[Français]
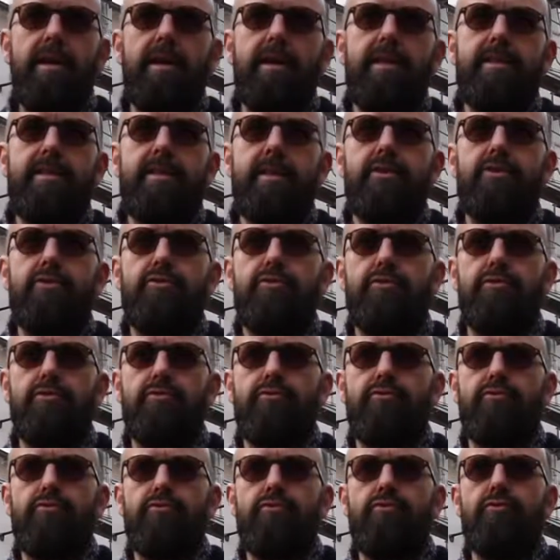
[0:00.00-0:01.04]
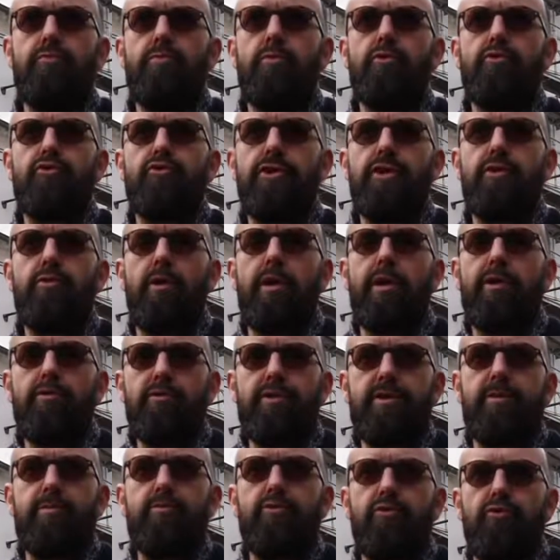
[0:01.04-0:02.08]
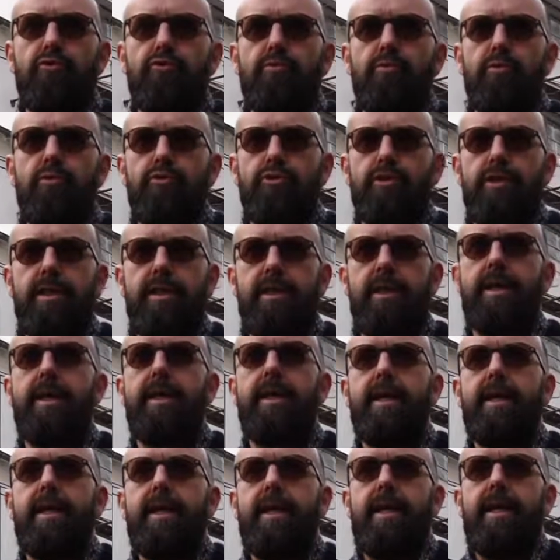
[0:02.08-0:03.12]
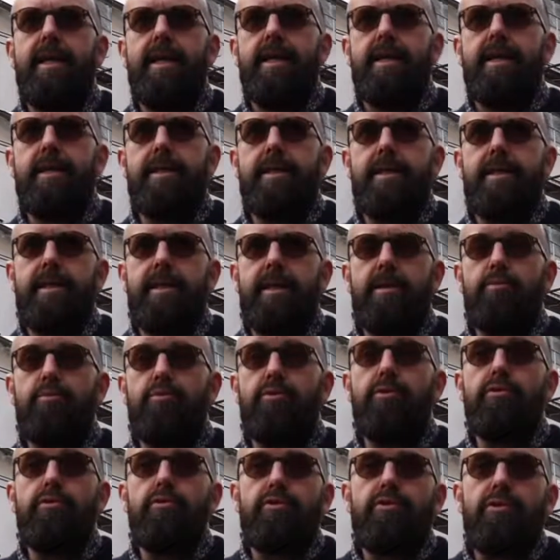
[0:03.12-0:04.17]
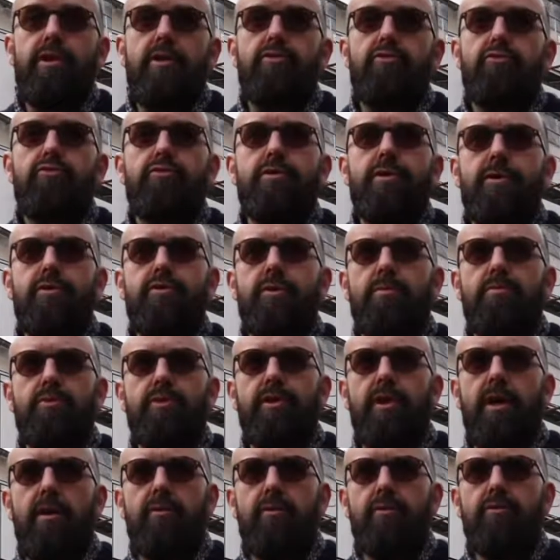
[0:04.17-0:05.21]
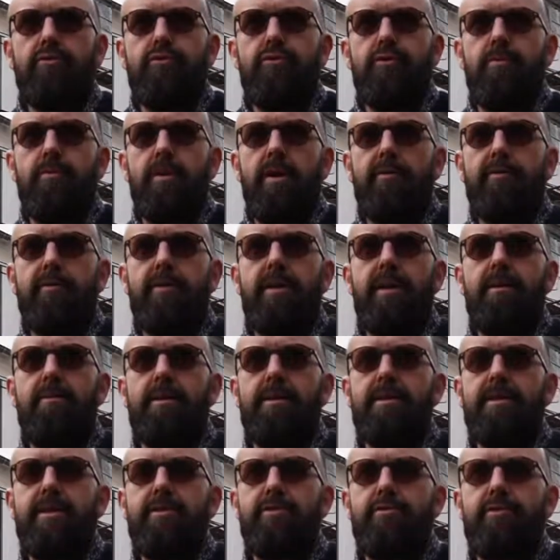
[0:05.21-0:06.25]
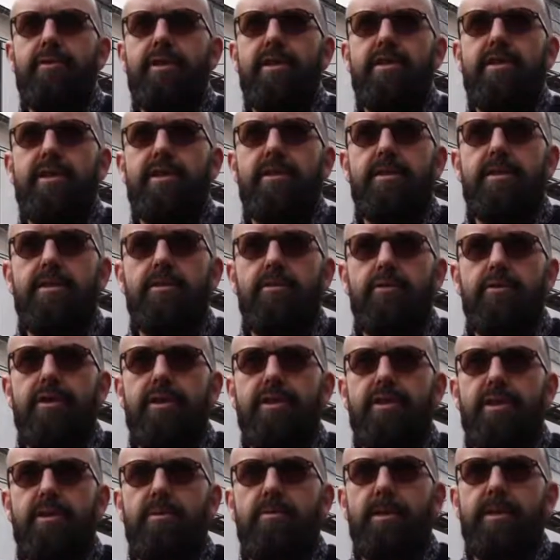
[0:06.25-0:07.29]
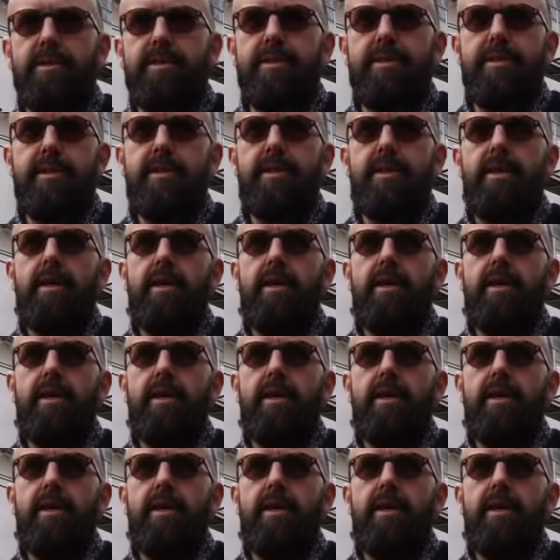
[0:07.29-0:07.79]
réalisation du projet ou à la conception du projet, euh, et puis au stade où nous en sommes des travaux, nous sommes ravis de la manière dont ça s'est passé.